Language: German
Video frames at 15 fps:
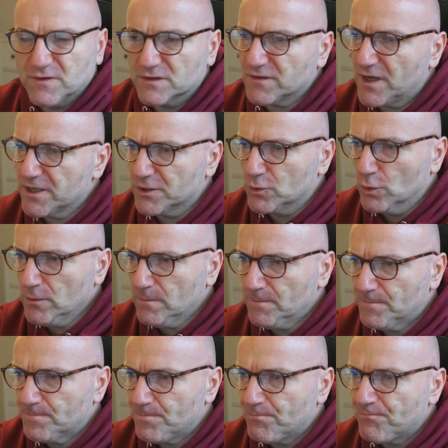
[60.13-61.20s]
Verteidigung.
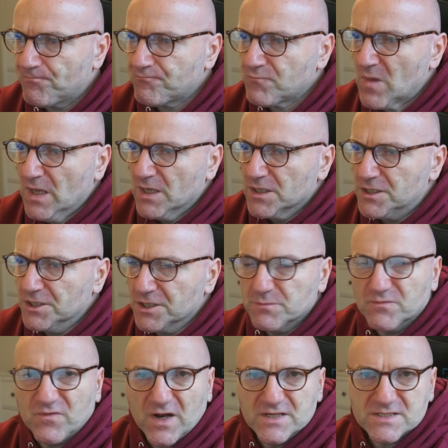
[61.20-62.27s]
Hier
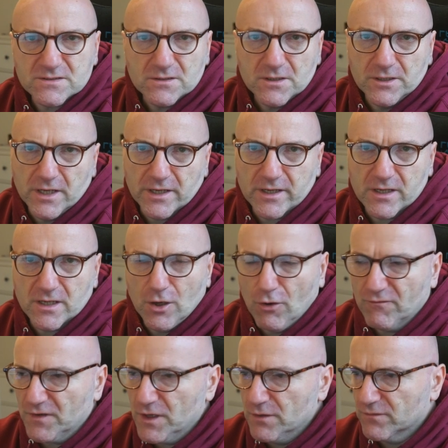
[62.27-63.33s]
nimmt Weiß in der Regel
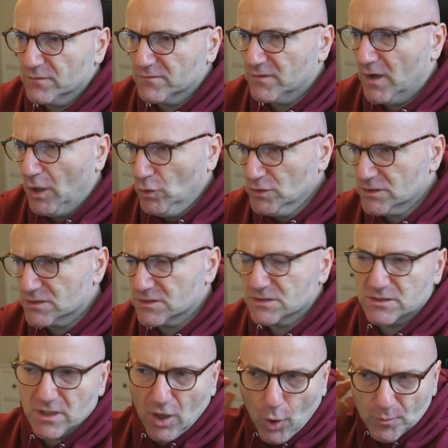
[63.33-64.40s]
auf E5 raus, das
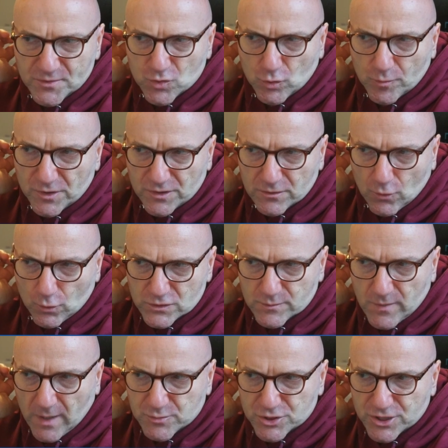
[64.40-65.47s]
ist der Hauptzug mit
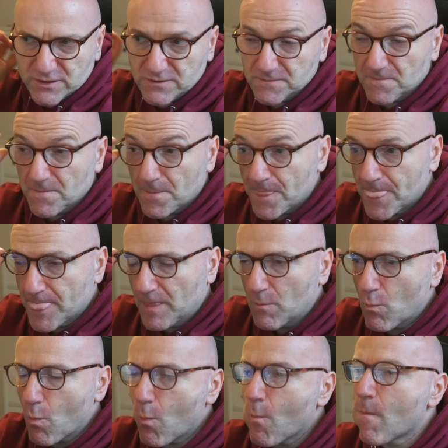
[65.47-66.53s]
großem Abstand.
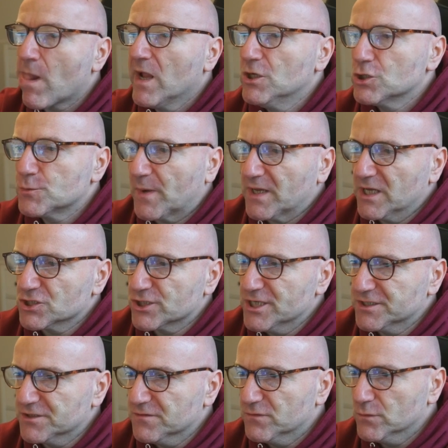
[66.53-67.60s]
Springer
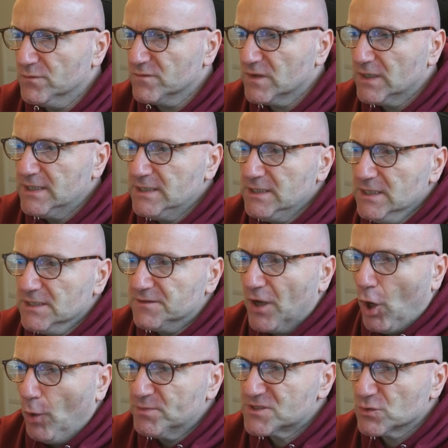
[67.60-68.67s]
schlägt E5. Der
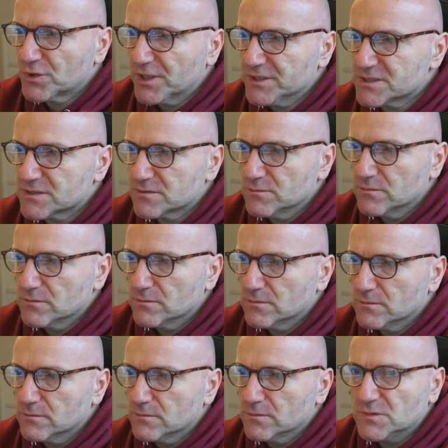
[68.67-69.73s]
Hauptzug jetzt
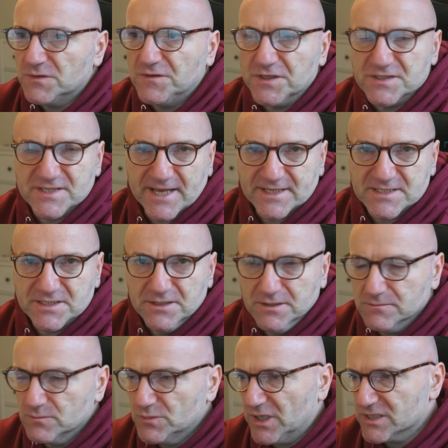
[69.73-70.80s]
D6
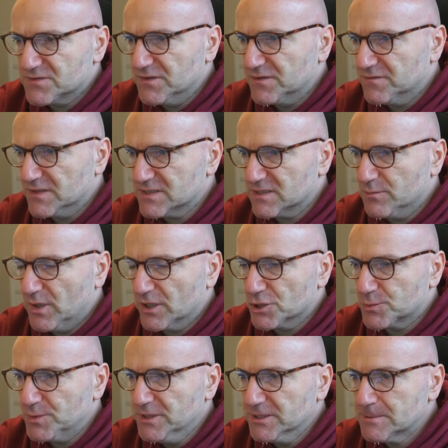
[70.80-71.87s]
hier, das wird fast immer
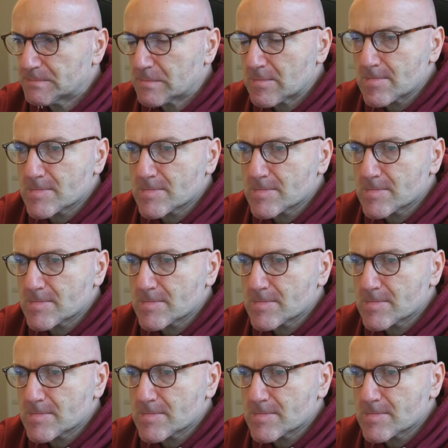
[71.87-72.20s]
gespielt.